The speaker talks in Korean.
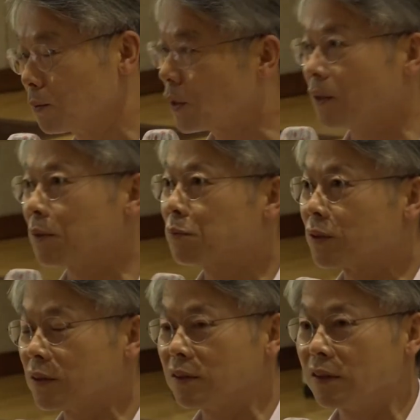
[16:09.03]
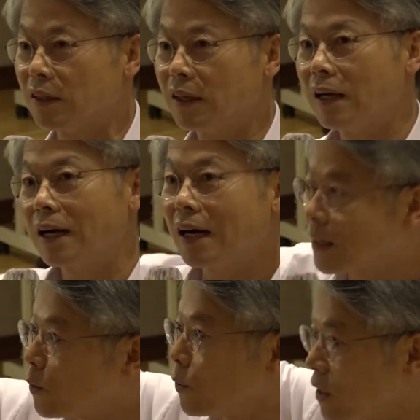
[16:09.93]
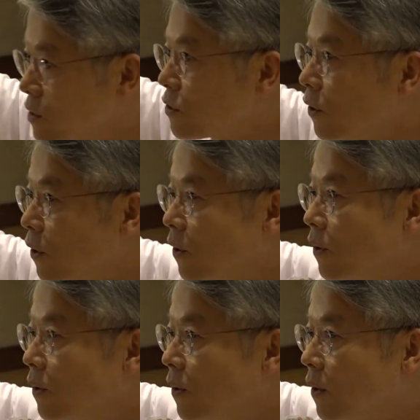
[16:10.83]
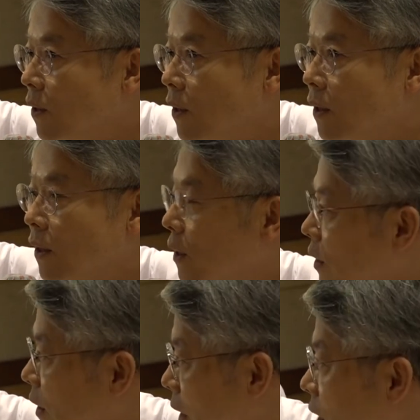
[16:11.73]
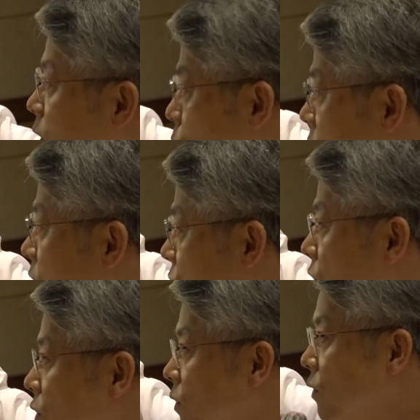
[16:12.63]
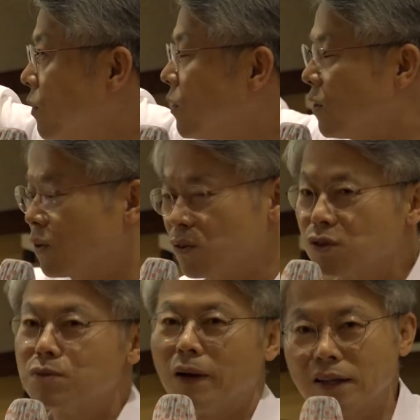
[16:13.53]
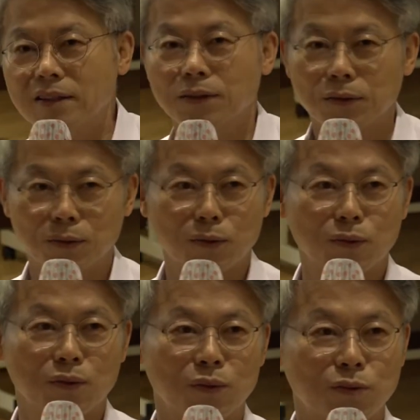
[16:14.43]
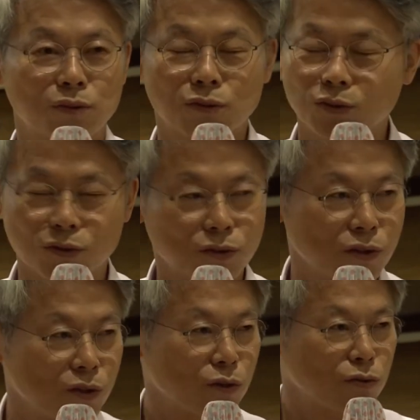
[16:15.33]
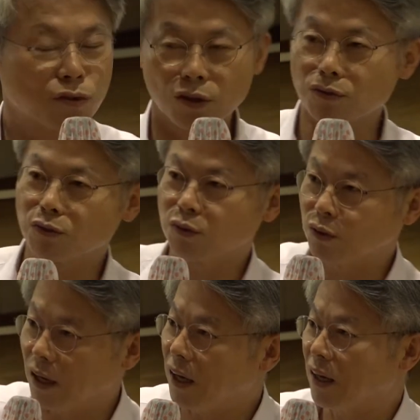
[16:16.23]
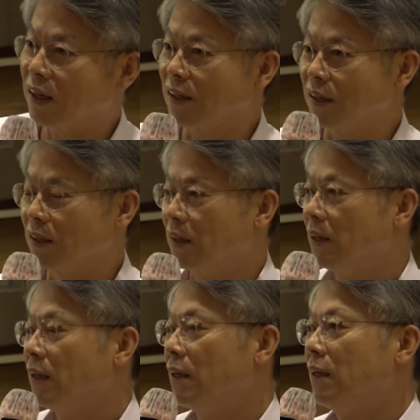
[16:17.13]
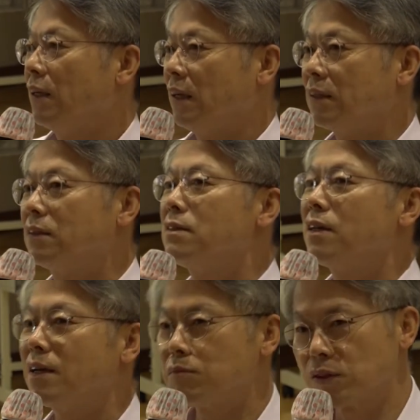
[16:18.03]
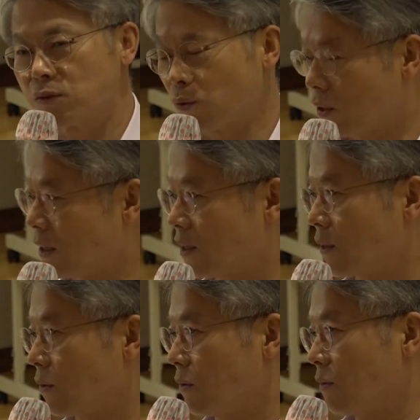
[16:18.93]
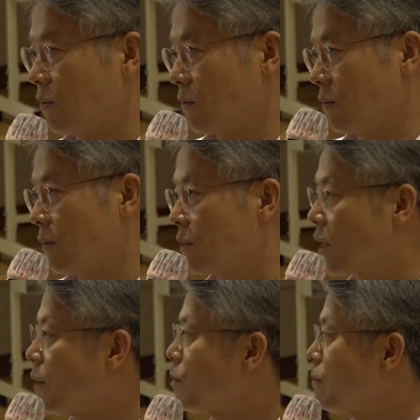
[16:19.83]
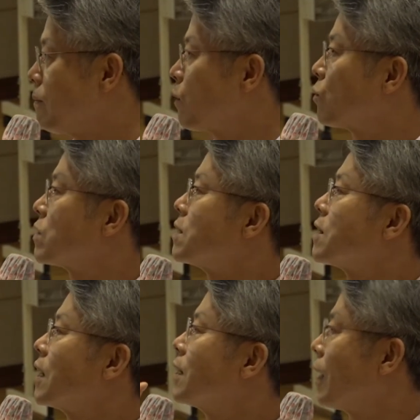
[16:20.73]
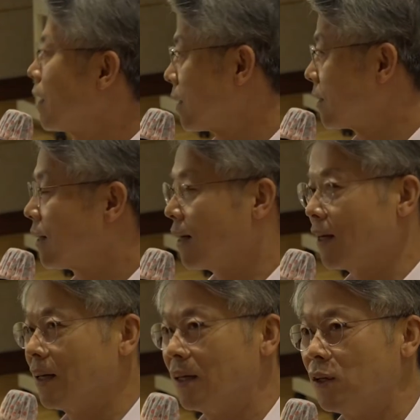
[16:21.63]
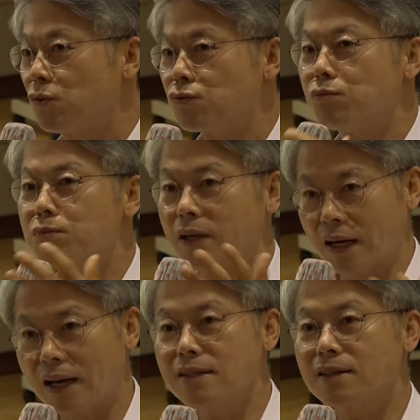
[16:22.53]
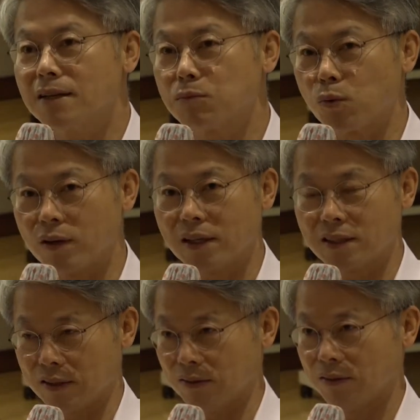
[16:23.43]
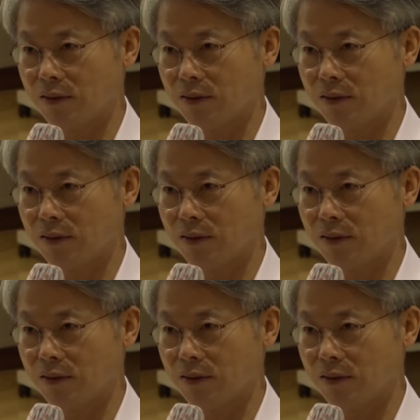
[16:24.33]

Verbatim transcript: 그런데 여러분들은 깎기를 원하시죠? 네. 깎기를 원하시죠? 네. 그러지 마세요. 국회의원들도 다 이런 사람들을 골라내세요. 세비만 받고 진짜 일을 안 하거나 준비를 안 하는 사람 골라내세요.